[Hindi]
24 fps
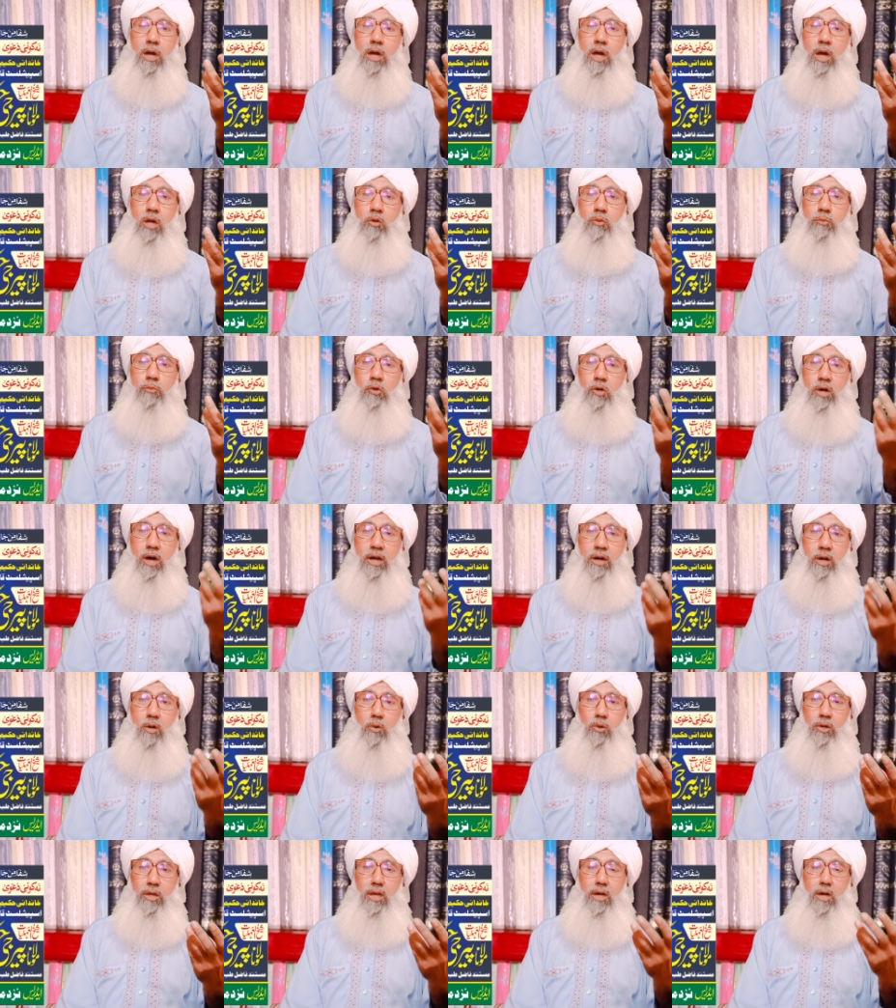आलू बुखारा
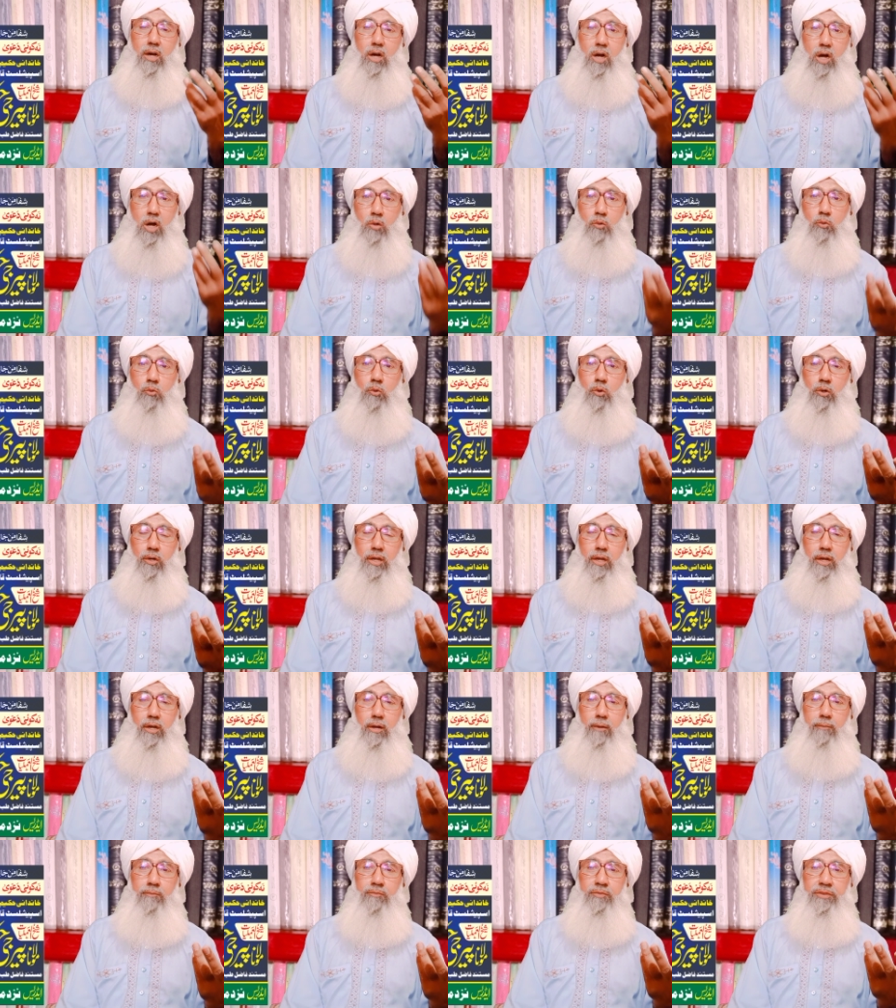हो गया आड़ू हो
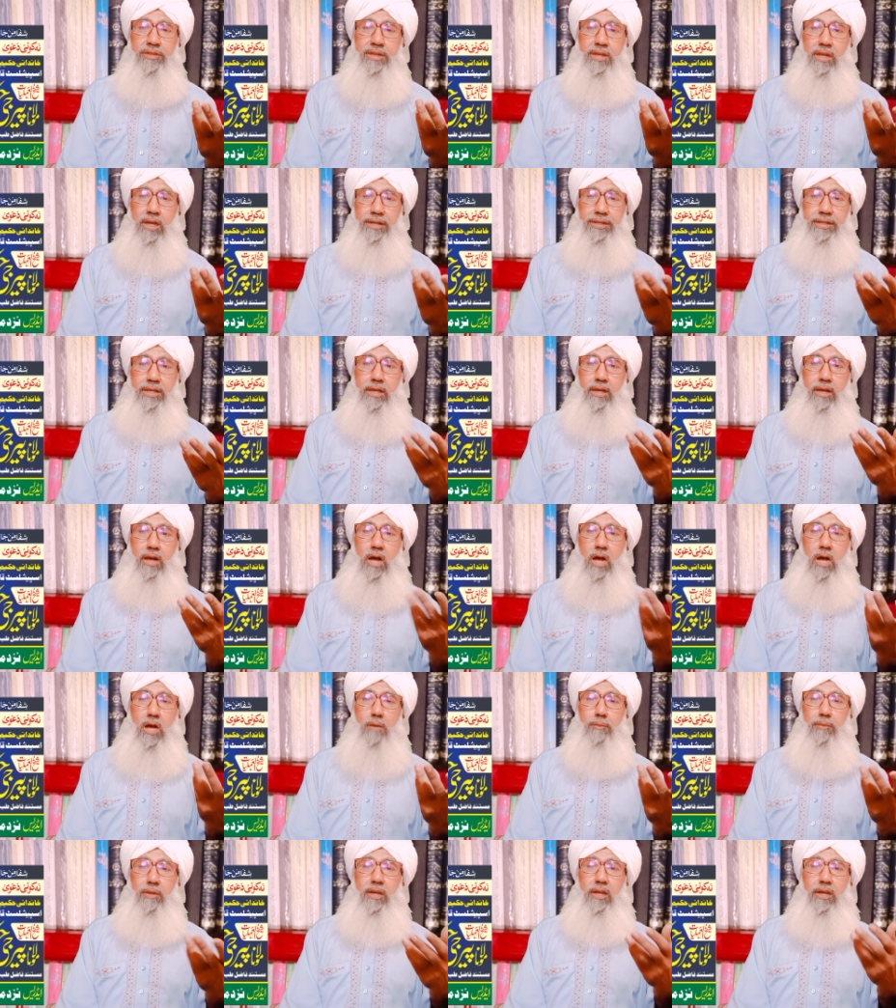गया ये
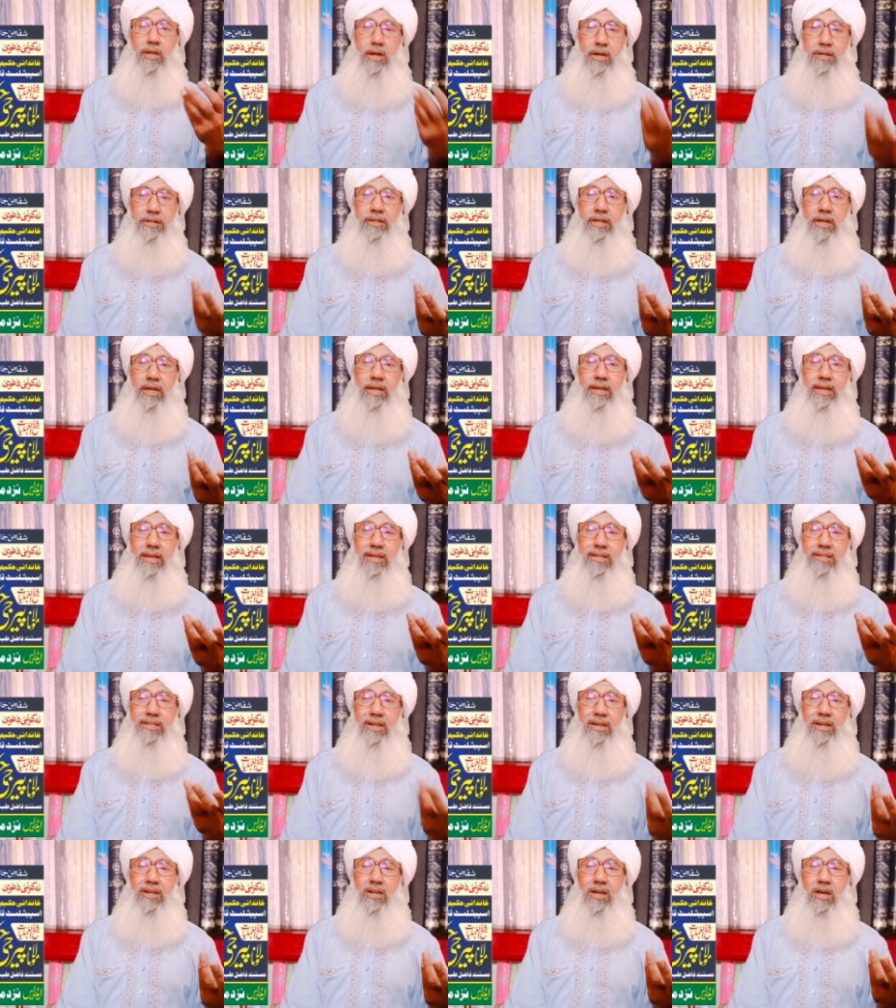आम है अंडा है
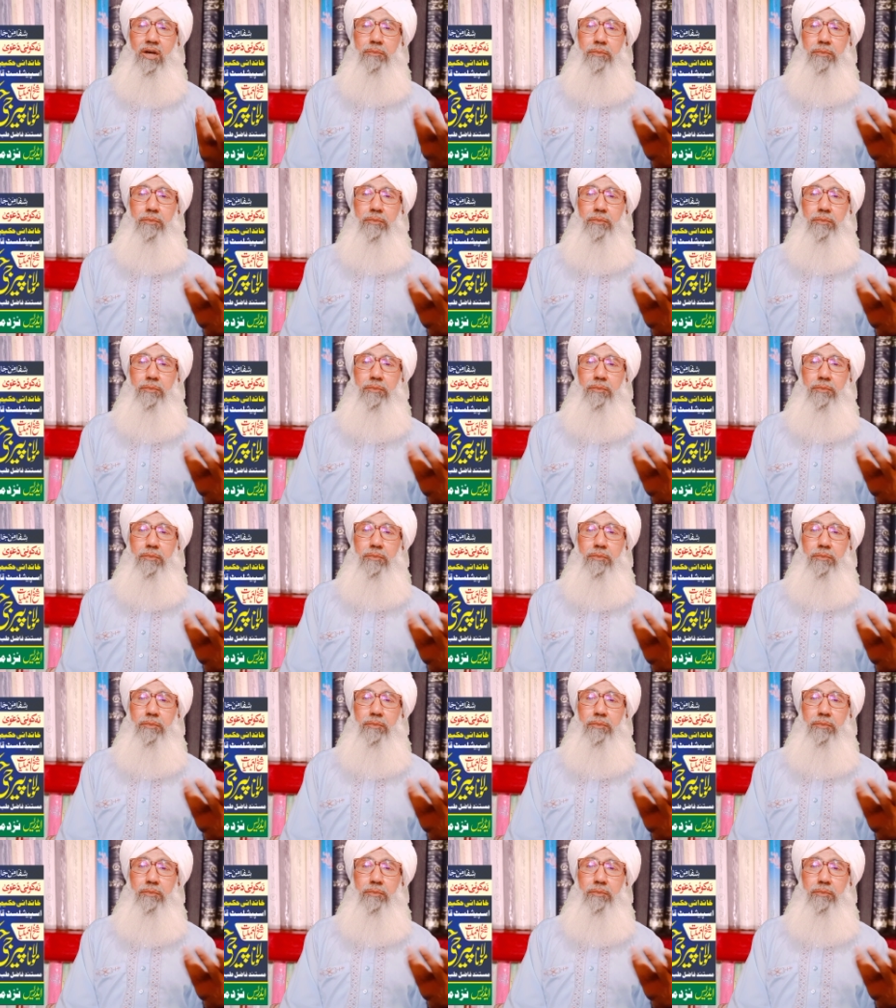करेला